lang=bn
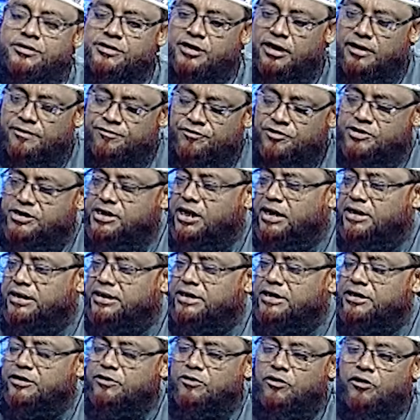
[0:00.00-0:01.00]
সালফে
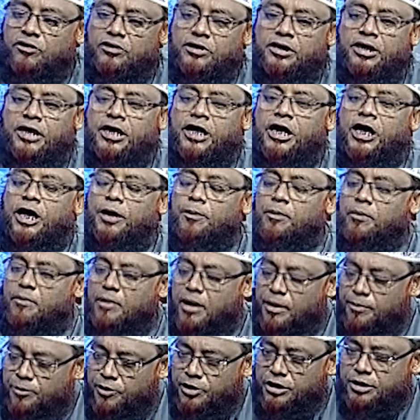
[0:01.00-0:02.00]
সালিহীনগণ এবং
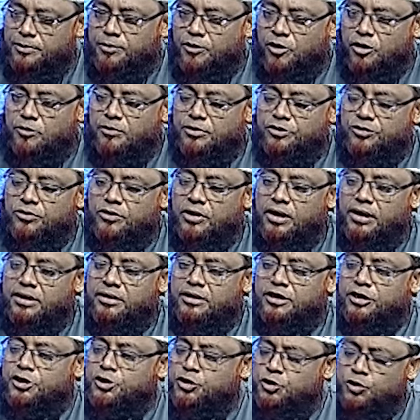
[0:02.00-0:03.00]
আবহানিব রহমতুল্লাহ
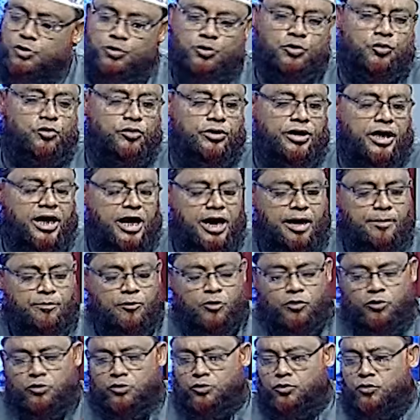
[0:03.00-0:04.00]
থেকে শুরু করে
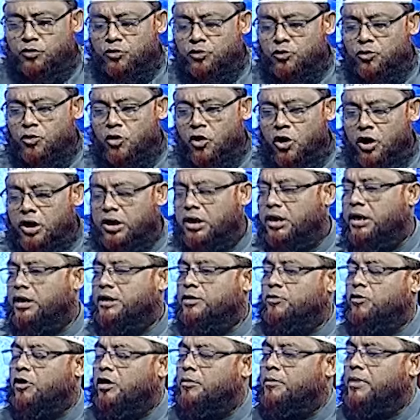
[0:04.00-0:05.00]
এমন কোনো হক্কানি
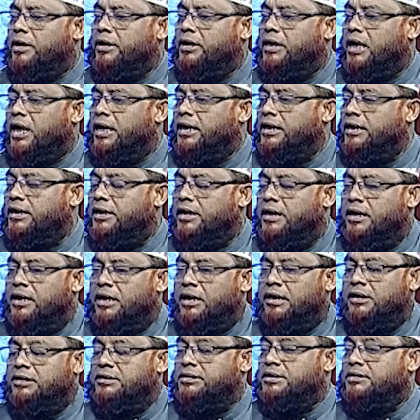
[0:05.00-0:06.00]
ওলামায় নাই
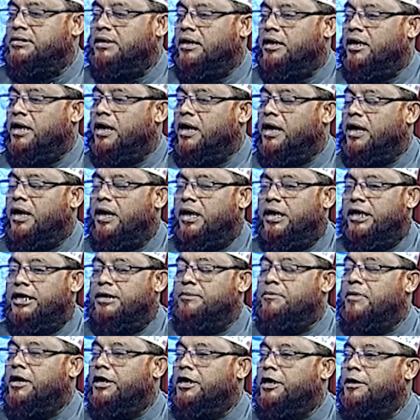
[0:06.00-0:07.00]
যে তারা
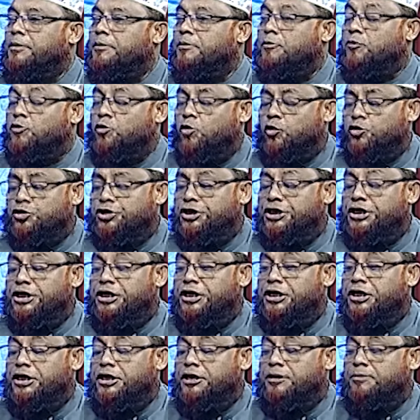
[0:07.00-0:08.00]
ইমানের
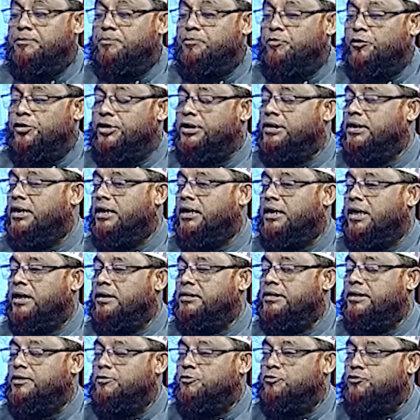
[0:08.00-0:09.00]
কঠিন পরীক্ষা না
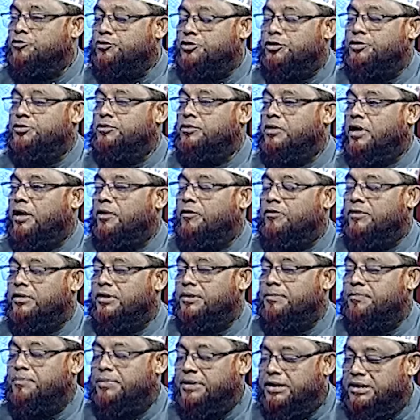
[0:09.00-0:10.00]
দিয়ে উত্তীর্ণ না হয়ে
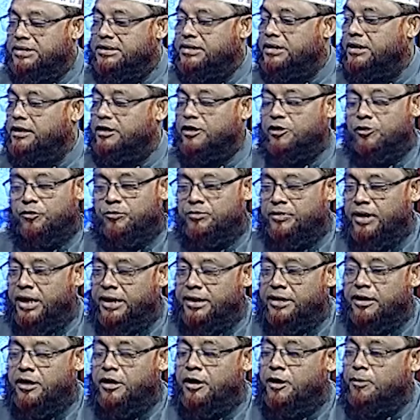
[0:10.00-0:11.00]
পেরেছেন এরকম নাই
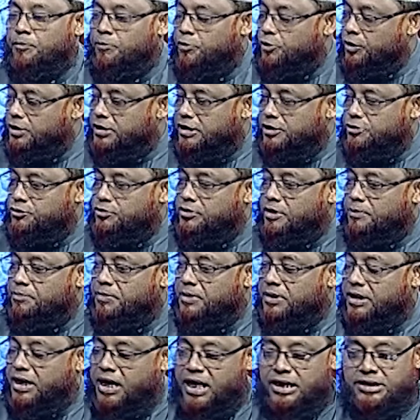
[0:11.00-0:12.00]
পরীক্ষা যদি
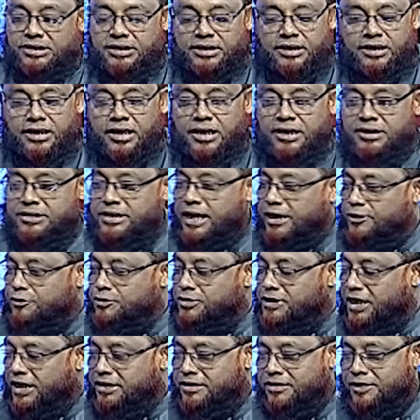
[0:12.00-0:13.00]
আপনার না আসে একজন
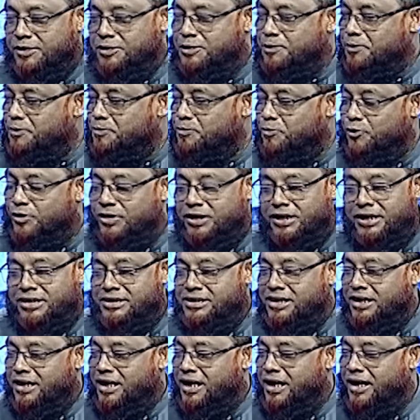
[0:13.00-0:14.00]
ছাত্র যেমন পরীক্ষা
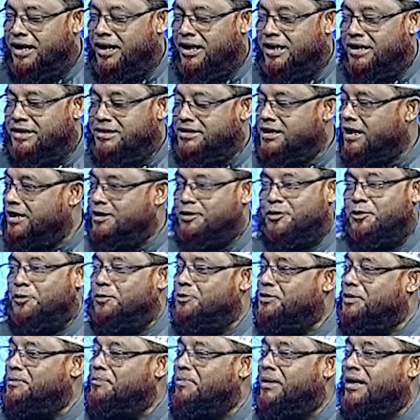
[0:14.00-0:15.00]
ছাড়া ছাত্র
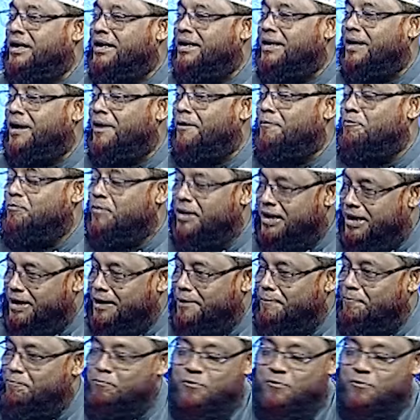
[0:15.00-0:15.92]
হতে পারে না পারে